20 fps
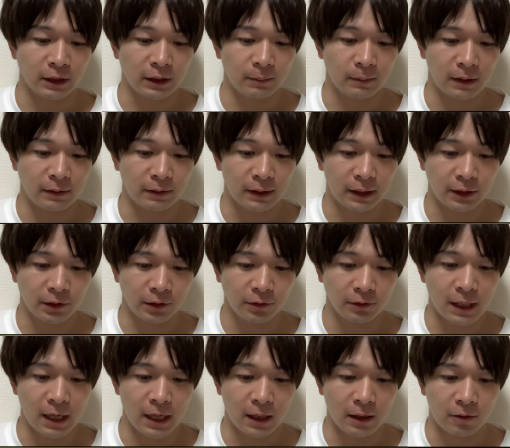島選手
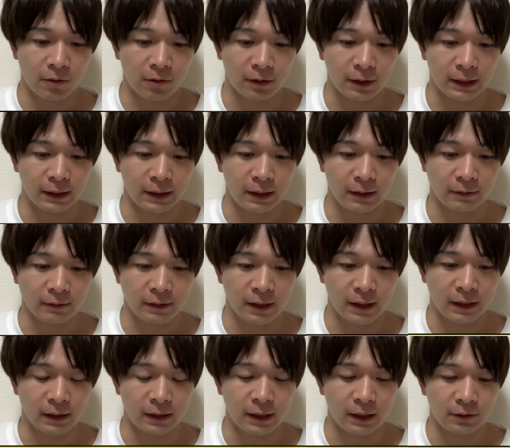が今回第
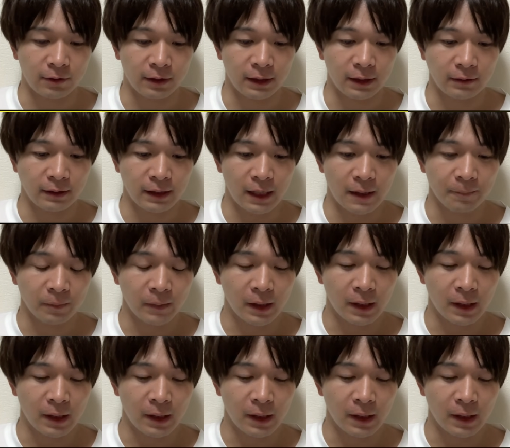3位ランクインですね。